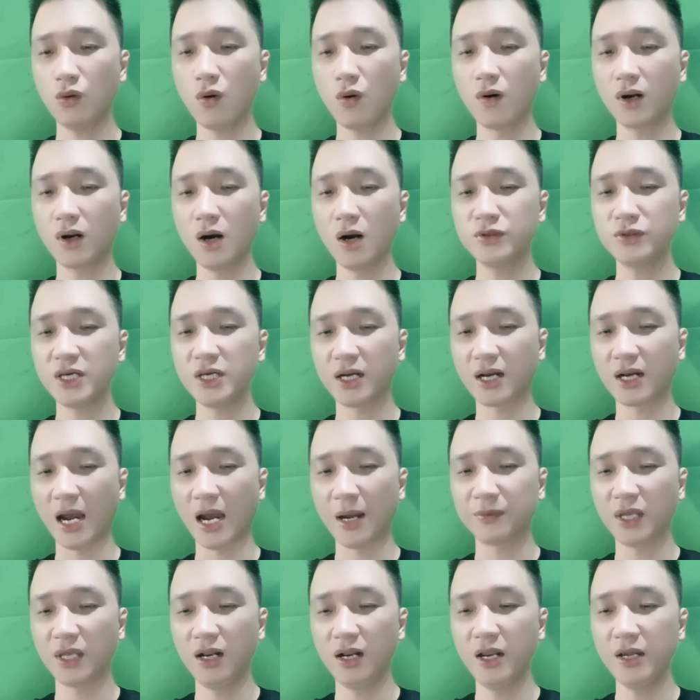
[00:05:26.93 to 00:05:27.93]
Ngộ Không chỉ
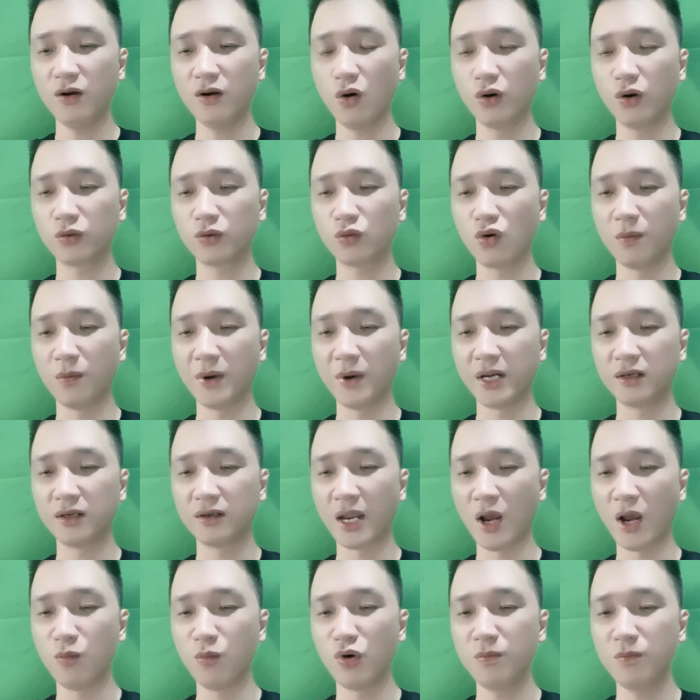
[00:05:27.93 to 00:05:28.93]
cảm thấy linh hồn của mình
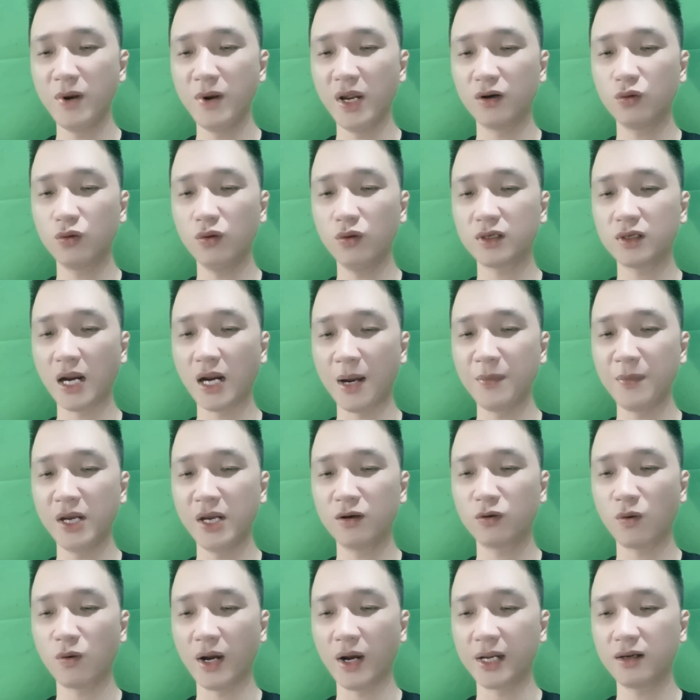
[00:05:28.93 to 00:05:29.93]
đều muốn bị rút ra
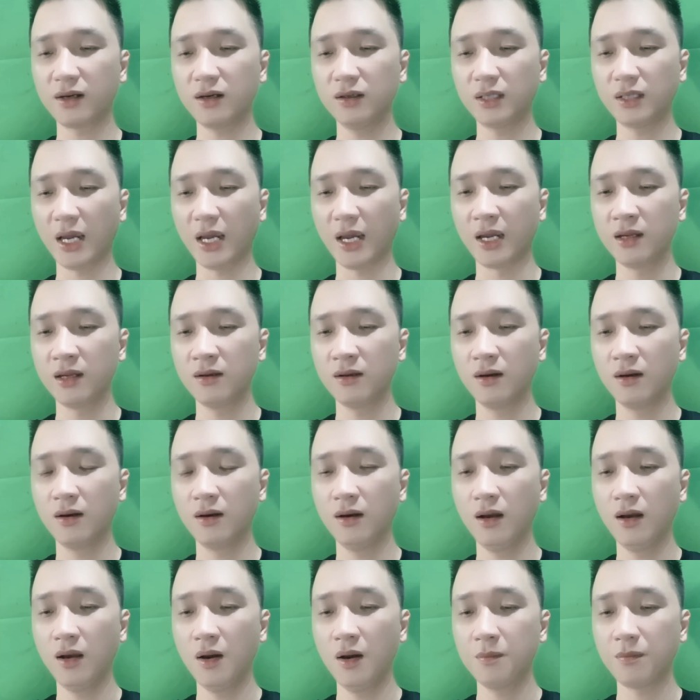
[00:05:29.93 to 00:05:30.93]
bên ngoài cơ thể,
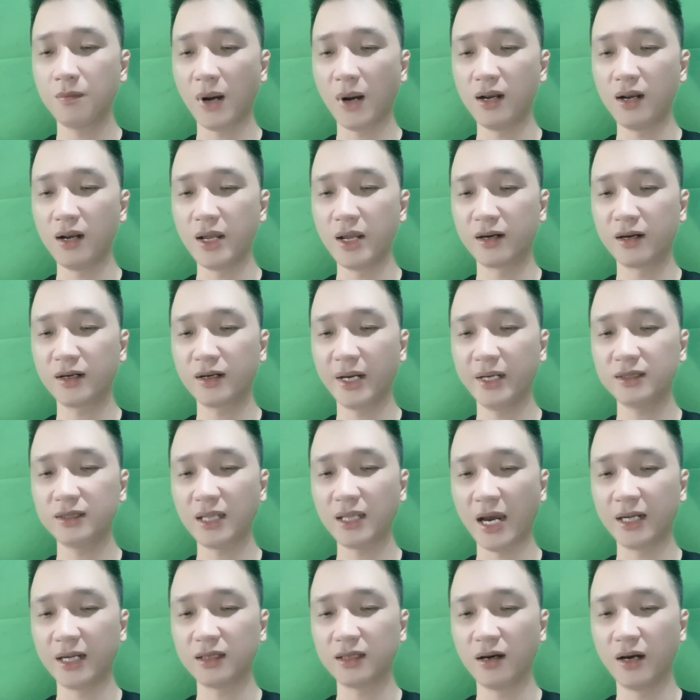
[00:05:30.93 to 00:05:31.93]
mà liền ngay
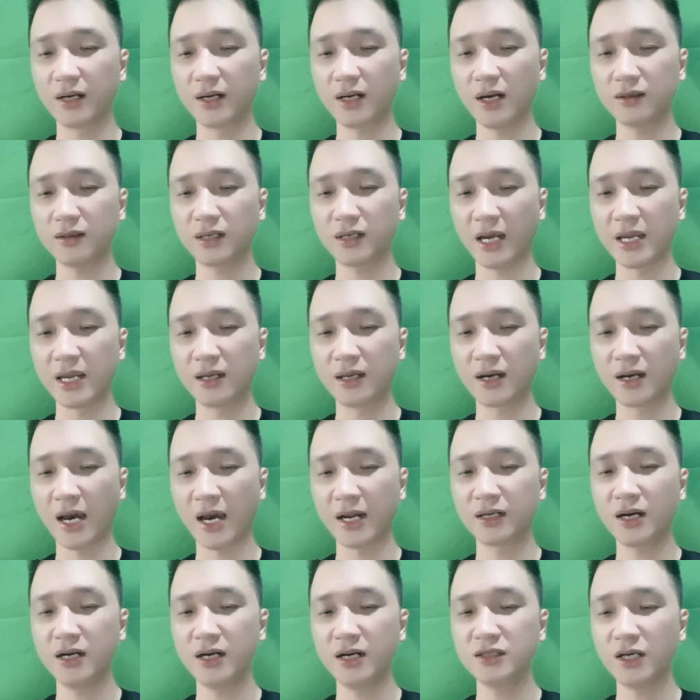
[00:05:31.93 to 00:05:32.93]
tại thời khắc này
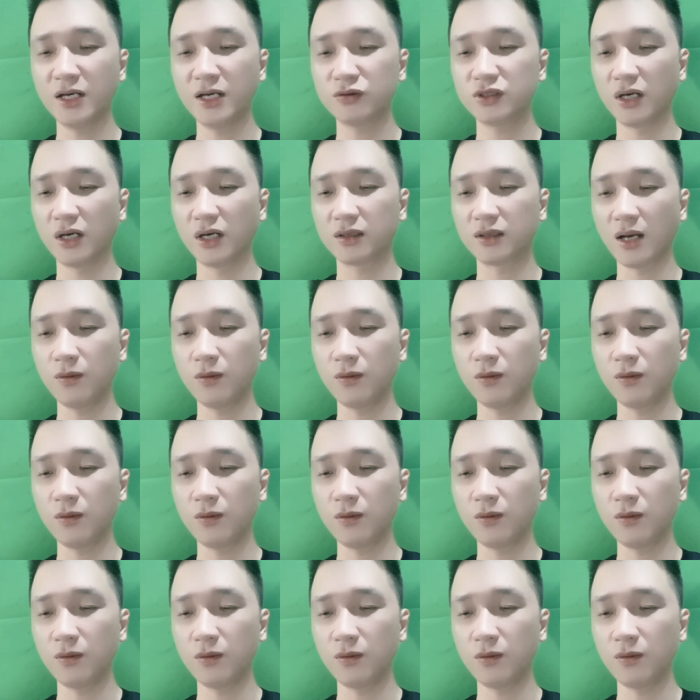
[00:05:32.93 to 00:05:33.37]
ngàn cân treo sợi